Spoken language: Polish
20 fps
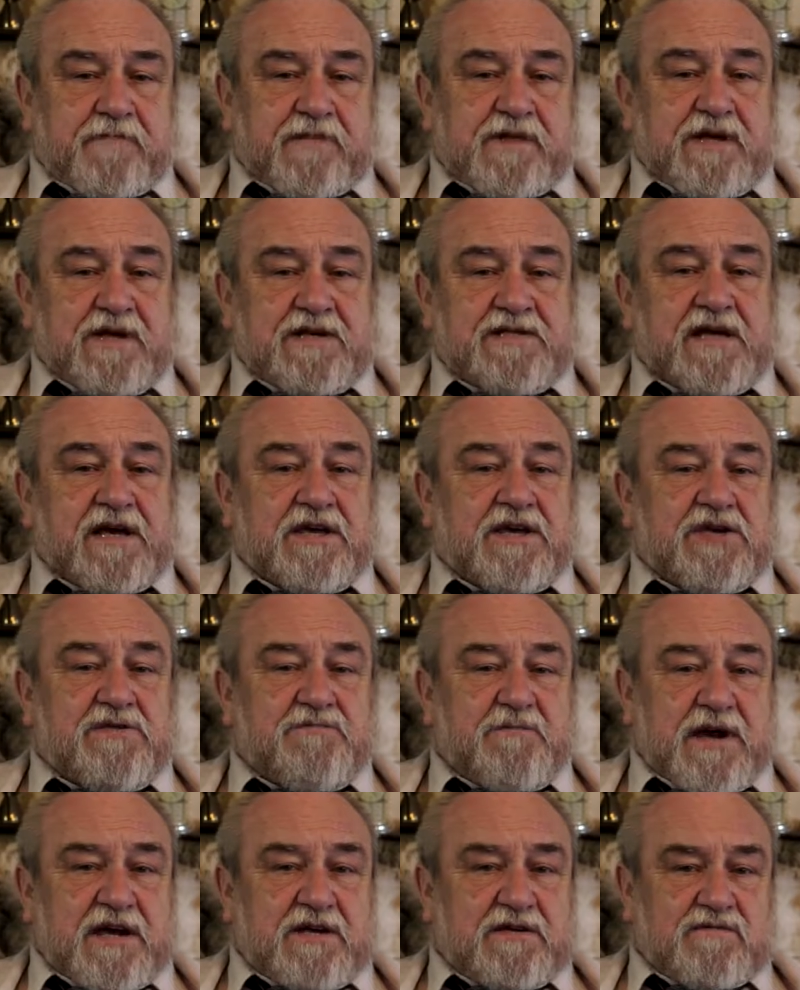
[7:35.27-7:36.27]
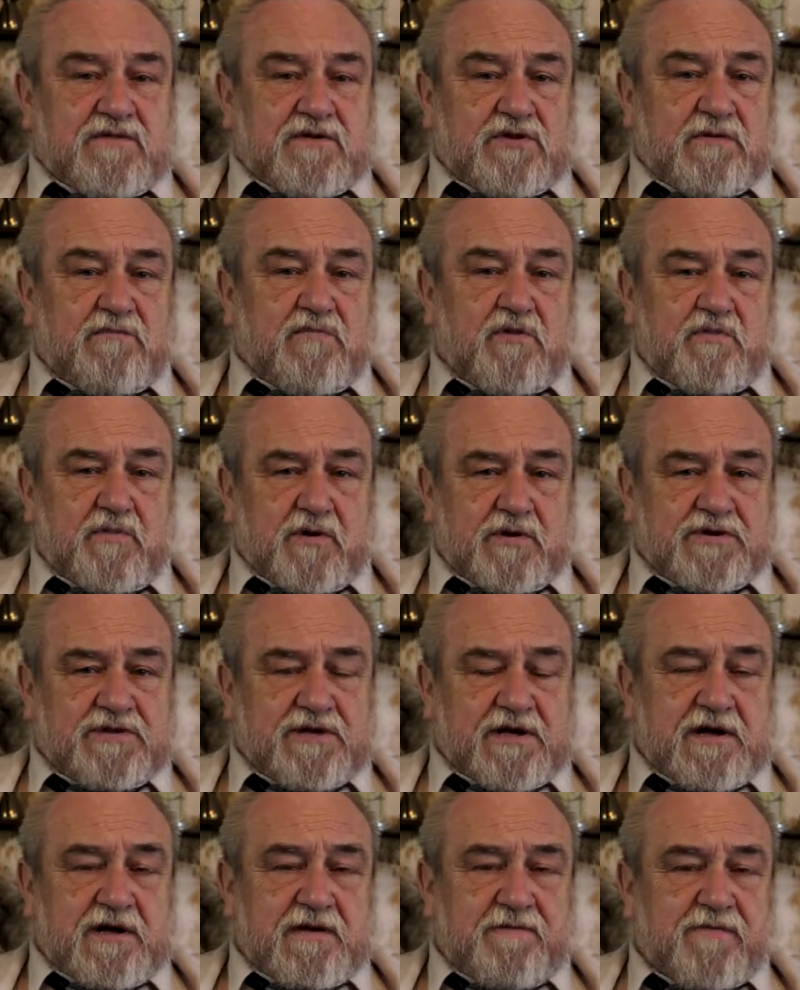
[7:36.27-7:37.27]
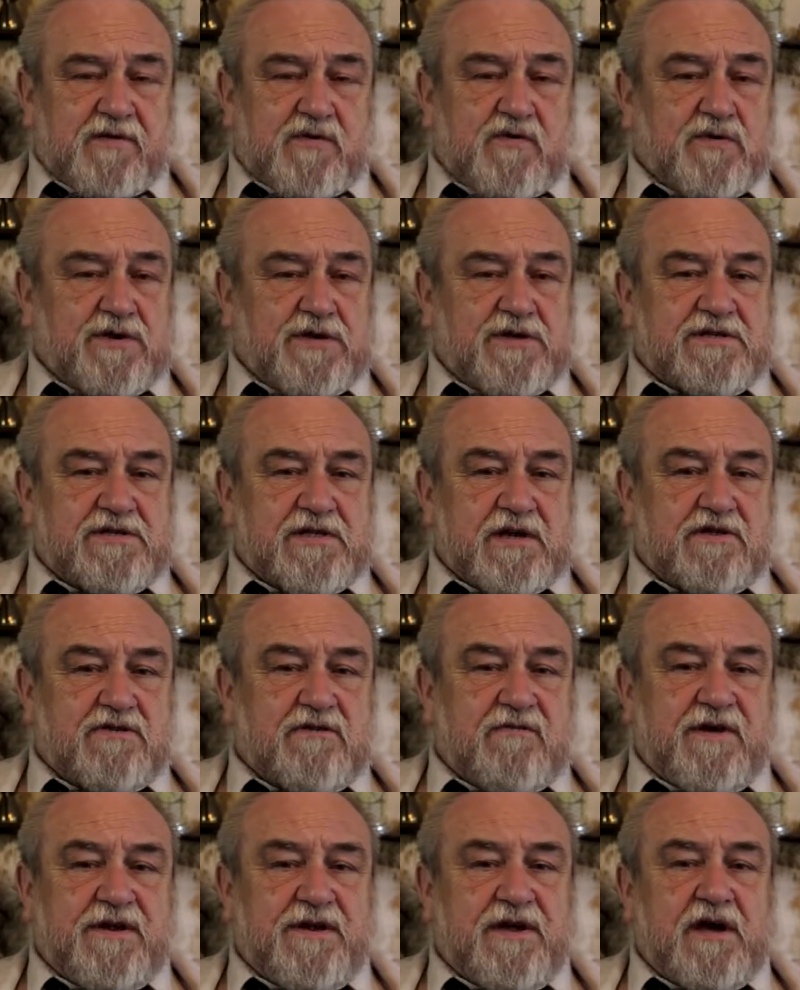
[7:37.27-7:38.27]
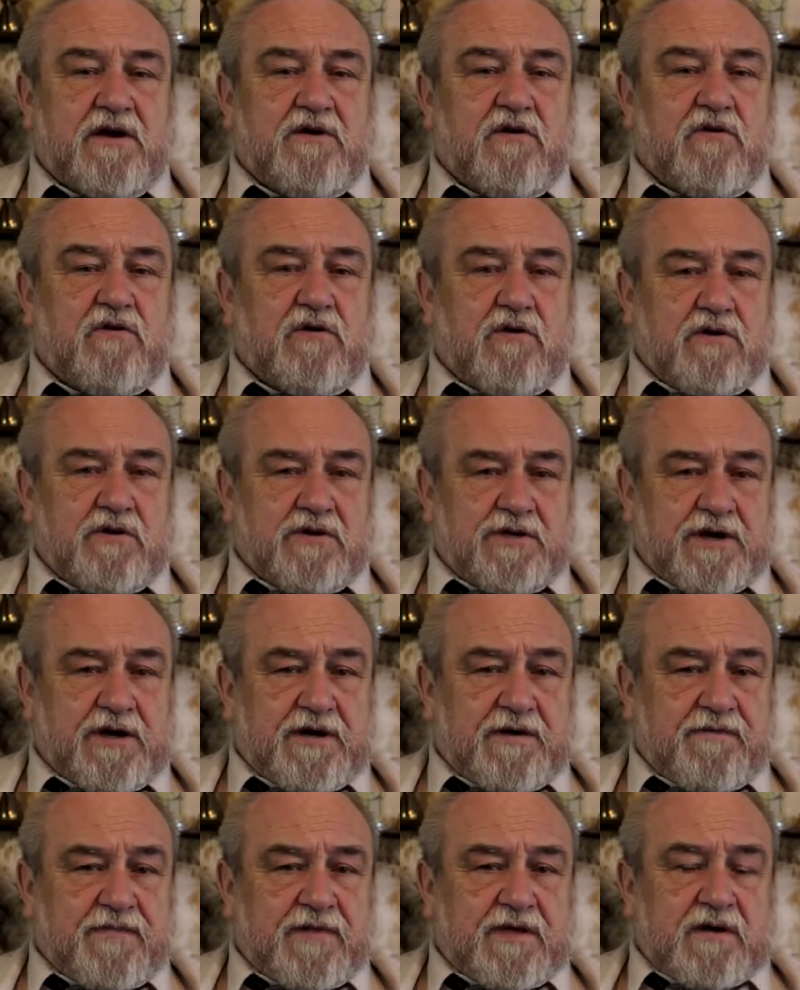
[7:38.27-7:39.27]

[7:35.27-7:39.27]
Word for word: Jest jakieś państwo typu Polska, które jest traktowane jako kolonia,